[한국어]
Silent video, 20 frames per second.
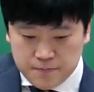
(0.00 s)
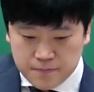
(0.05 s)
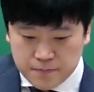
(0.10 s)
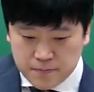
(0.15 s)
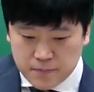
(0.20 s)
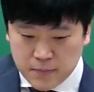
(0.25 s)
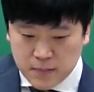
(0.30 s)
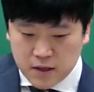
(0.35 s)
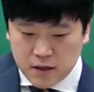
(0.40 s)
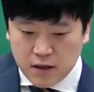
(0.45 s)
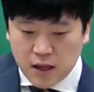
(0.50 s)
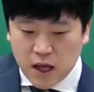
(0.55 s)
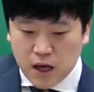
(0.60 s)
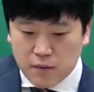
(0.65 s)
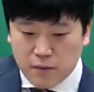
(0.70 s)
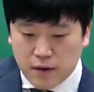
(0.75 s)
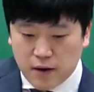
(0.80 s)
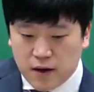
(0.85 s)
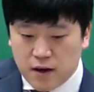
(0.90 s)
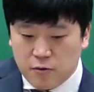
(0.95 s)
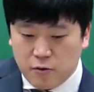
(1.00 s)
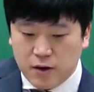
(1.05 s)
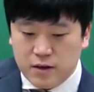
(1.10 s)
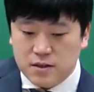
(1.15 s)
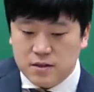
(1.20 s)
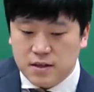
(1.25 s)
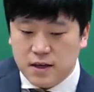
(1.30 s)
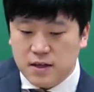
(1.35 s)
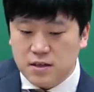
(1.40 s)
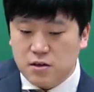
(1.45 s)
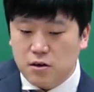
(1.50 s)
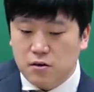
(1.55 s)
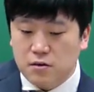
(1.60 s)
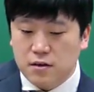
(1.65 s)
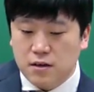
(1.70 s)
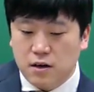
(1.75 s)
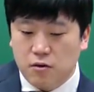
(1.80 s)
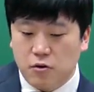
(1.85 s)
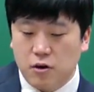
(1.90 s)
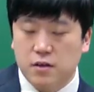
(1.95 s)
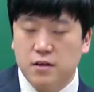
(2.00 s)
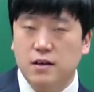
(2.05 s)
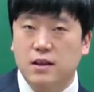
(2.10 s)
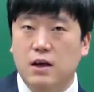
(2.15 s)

음, 그 다음에 관세선이라고 하는 게